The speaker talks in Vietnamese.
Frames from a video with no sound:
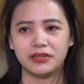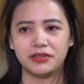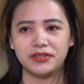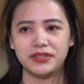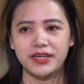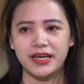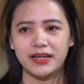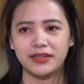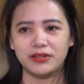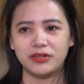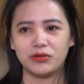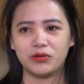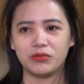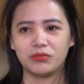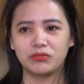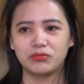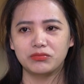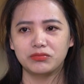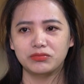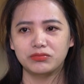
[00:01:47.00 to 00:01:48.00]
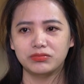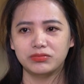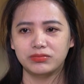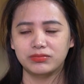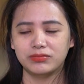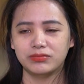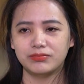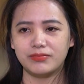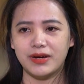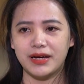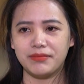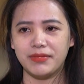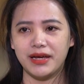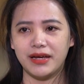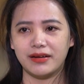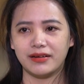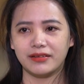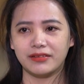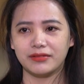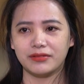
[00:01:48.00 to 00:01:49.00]
Ở nhà thì cũng ba
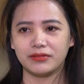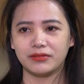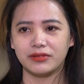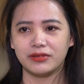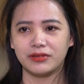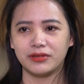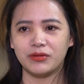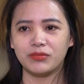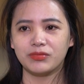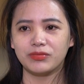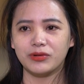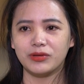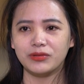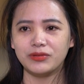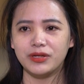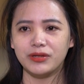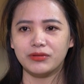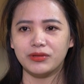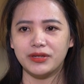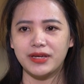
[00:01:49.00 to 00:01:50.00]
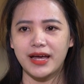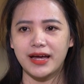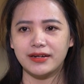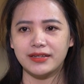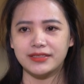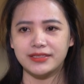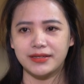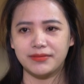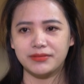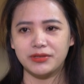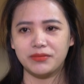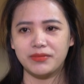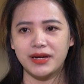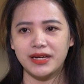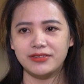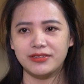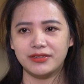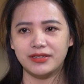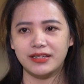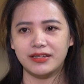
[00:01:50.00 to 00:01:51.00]
mẹ không có nhiều thời gian để chăm cho
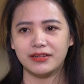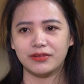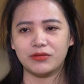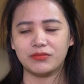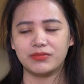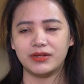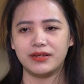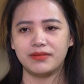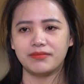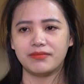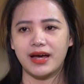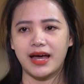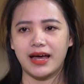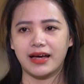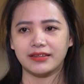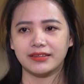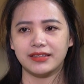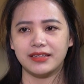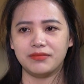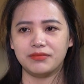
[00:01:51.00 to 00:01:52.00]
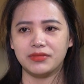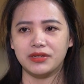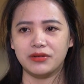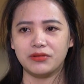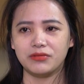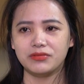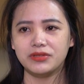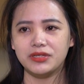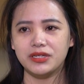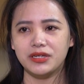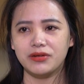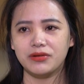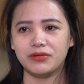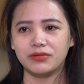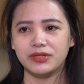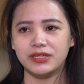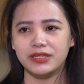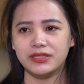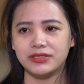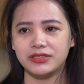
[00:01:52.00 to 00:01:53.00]
bé, cho nên là cũng lên mạng tìm hiểu
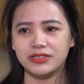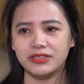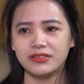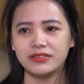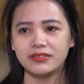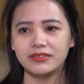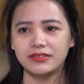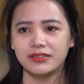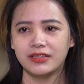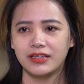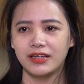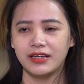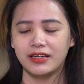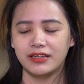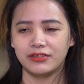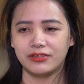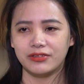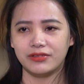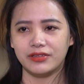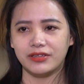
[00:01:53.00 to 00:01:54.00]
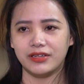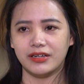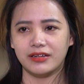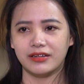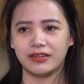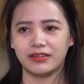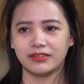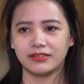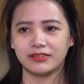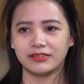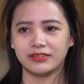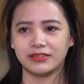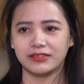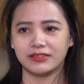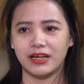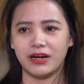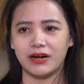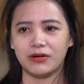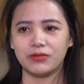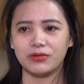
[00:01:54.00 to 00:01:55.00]
nhiều di chứng, rồi
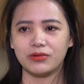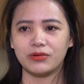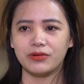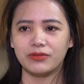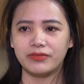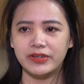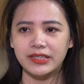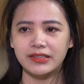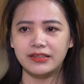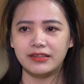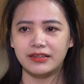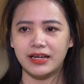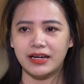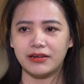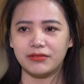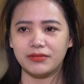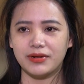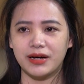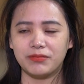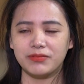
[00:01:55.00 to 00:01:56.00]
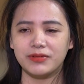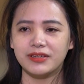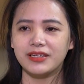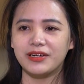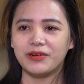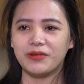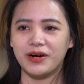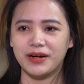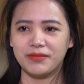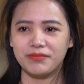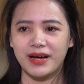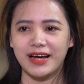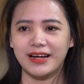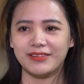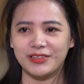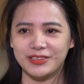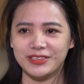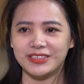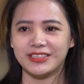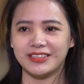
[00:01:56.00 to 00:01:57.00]
uh, hậu Covid thế nào, đọc rất là hoang
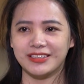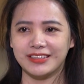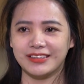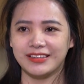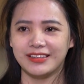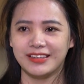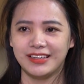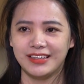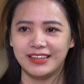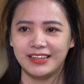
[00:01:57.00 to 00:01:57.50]
mang lo sợ.